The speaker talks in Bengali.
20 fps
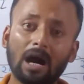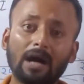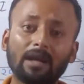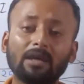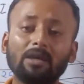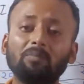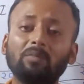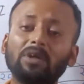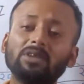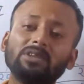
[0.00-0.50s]
আর
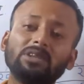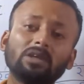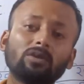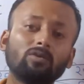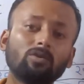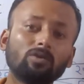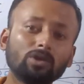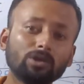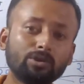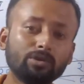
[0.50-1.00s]
এর মান যে
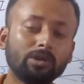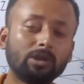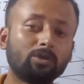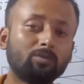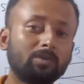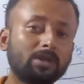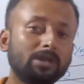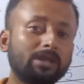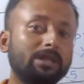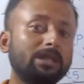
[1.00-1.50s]
কোনো কিছু নিয়ে
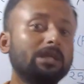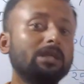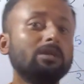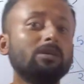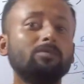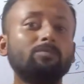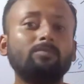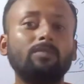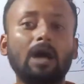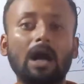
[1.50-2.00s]
তোমরা ট্রি
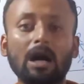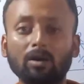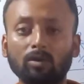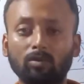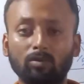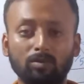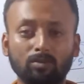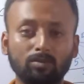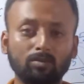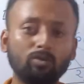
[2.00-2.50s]

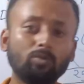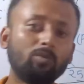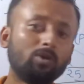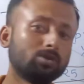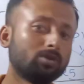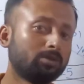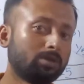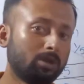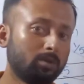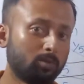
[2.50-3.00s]
ভাঙো দু
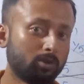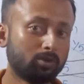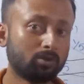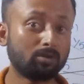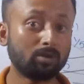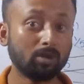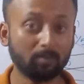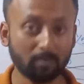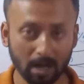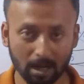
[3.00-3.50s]
বছর তিন বছর
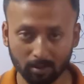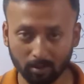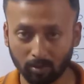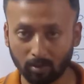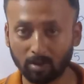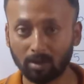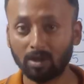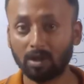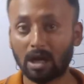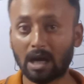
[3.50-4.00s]
করে ভাঙো
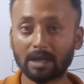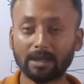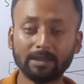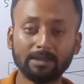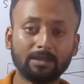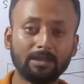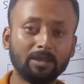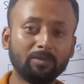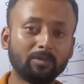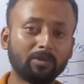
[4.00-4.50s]
আগে
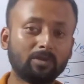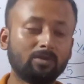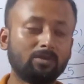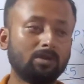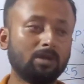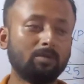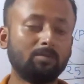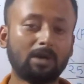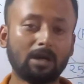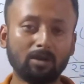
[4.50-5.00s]
ট্রি
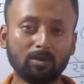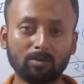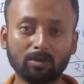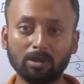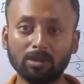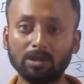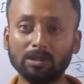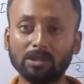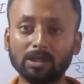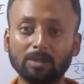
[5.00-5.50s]
মেথডটা ভালো
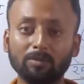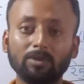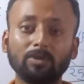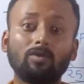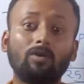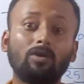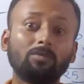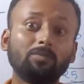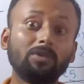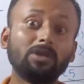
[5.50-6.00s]
করে নিজেদের
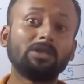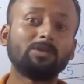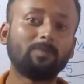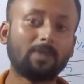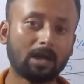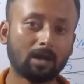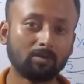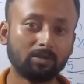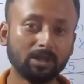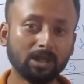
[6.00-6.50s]
প্রতি কনফিডেন্স
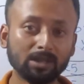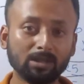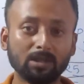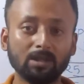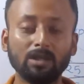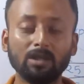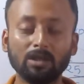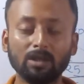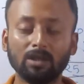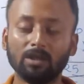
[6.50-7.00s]
বাড়াও ঠিক আছে
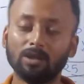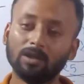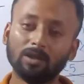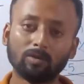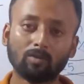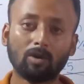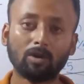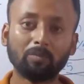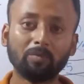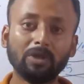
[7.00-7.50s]

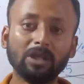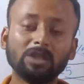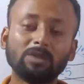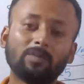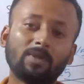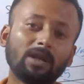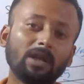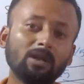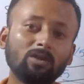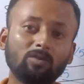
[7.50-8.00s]
কনফিডেন্স
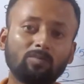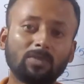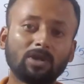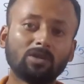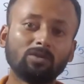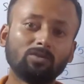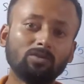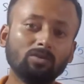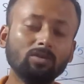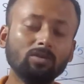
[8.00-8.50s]
বাড়লে তোমরা
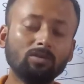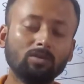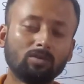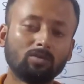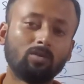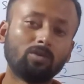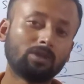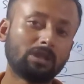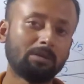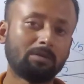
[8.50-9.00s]
কিন্তু
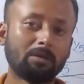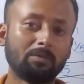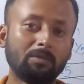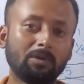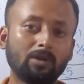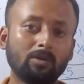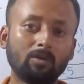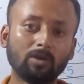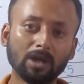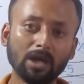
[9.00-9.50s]
করতে
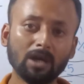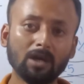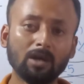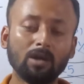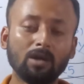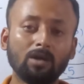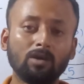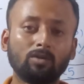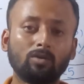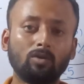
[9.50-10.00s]
পারবে ওকে
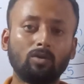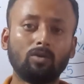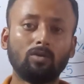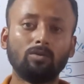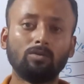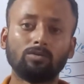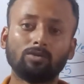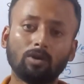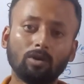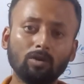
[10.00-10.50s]
তো
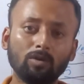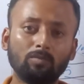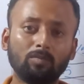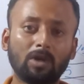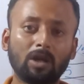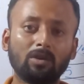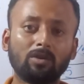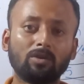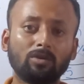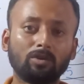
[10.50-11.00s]
চলো
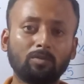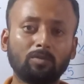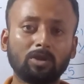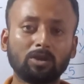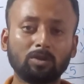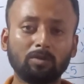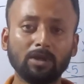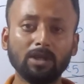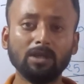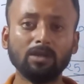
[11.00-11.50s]
ভালো থাকবে তোমরা
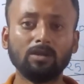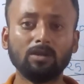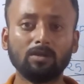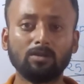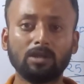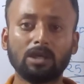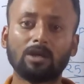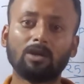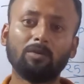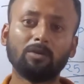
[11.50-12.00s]
সবাই
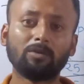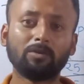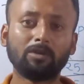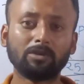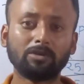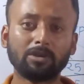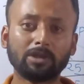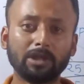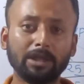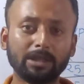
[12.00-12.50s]
দেখা হবে
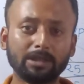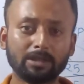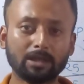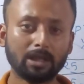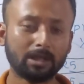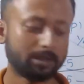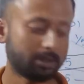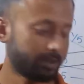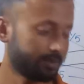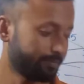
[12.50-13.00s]
তোমাদের সঙ্গে নেক্সট
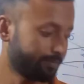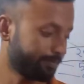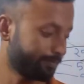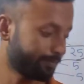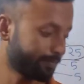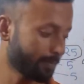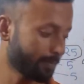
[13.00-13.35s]
ক্লাসে